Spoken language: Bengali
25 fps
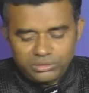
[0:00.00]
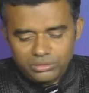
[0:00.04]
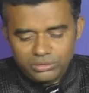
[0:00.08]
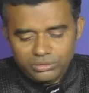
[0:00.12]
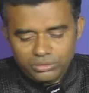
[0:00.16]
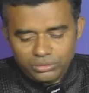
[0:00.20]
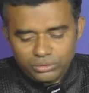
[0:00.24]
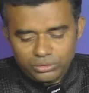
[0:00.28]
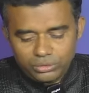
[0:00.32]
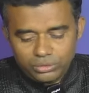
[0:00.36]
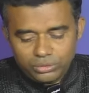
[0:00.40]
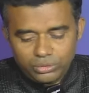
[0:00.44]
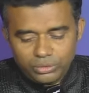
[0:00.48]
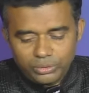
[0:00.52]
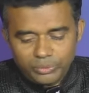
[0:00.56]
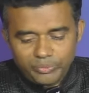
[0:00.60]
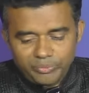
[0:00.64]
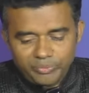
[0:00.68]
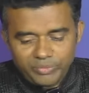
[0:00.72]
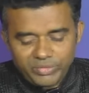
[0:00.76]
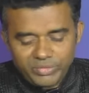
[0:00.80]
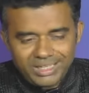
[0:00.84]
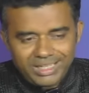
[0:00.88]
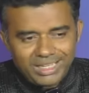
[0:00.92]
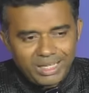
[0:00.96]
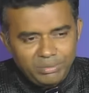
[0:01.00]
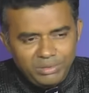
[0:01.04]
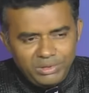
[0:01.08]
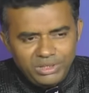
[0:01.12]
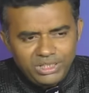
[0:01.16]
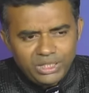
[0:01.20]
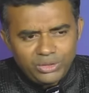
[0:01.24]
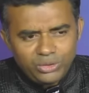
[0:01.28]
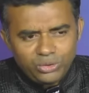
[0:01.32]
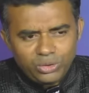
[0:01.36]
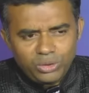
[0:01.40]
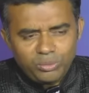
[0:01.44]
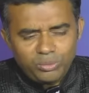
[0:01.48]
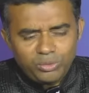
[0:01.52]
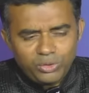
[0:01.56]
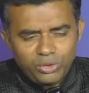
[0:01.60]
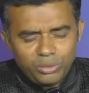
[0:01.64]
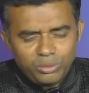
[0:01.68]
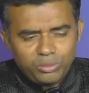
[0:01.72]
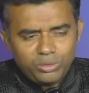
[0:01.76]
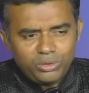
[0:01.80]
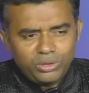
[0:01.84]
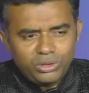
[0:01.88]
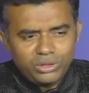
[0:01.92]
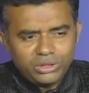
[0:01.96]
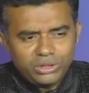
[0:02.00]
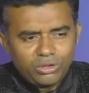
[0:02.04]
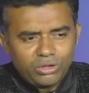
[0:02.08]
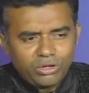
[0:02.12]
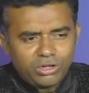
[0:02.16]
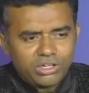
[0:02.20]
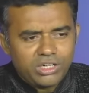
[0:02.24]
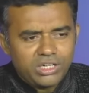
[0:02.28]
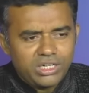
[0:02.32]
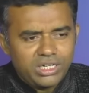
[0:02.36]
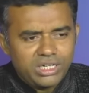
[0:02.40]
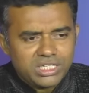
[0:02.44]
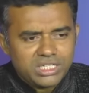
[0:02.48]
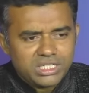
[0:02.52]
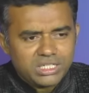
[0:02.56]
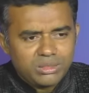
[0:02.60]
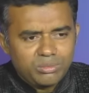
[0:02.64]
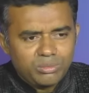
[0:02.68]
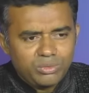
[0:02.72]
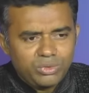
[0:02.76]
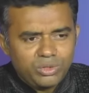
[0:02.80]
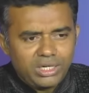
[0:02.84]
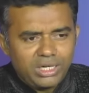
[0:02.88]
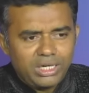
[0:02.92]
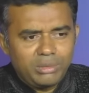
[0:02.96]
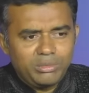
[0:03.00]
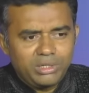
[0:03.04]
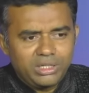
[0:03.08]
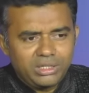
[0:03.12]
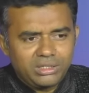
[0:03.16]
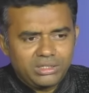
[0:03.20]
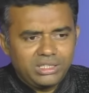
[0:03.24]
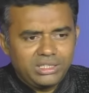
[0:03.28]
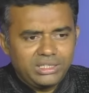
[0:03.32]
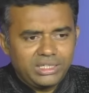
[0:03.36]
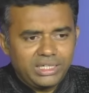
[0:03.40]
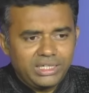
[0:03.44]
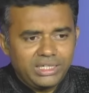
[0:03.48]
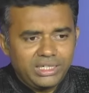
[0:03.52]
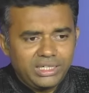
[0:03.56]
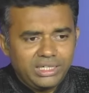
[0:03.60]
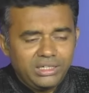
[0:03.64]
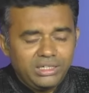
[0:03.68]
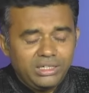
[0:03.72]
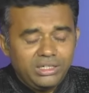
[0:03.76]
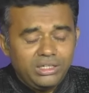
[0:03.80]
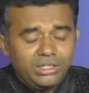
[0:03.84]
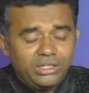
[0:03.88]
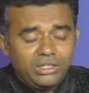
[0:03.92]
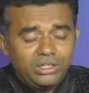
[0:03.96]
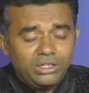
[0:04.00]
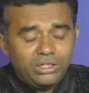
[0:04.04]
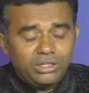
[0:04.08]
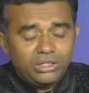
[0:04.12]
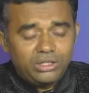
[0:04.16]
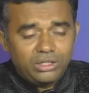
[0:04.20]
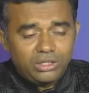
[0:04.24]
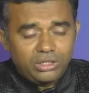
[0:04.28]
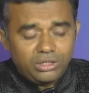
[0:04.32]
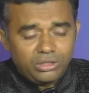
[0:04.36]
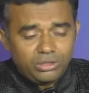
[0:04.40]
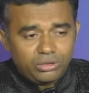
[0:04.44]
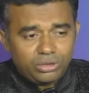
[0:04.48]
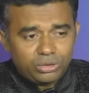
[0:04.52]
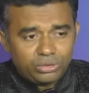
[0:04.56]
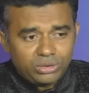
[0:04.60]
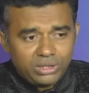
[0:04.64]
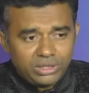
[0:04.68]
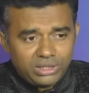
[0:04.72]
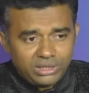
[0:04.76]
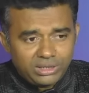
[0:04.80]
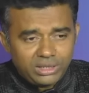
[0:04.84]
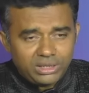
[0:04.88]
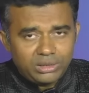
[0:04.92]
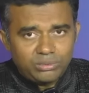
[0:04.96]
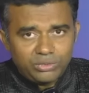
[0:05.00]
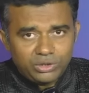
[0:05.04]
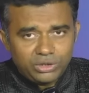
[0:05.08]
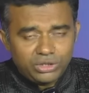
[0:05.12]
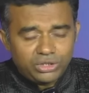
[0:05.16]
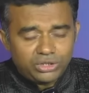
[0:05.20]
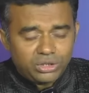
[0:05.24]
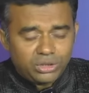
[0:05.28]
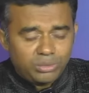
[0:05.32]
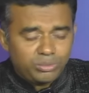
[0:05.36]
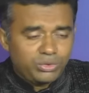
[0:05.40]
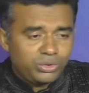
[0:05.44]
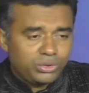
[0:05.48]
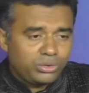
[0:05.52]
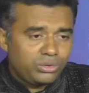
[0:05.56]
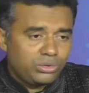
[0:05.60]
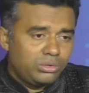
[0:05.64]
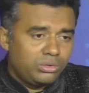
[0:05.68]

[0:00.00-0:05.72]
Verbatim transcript: তো আমি যেটুকু বলবো যে অখিলেশ মুলায়মের কি জানি না কতটা কি তাদের মধ্যে সম্পর্ক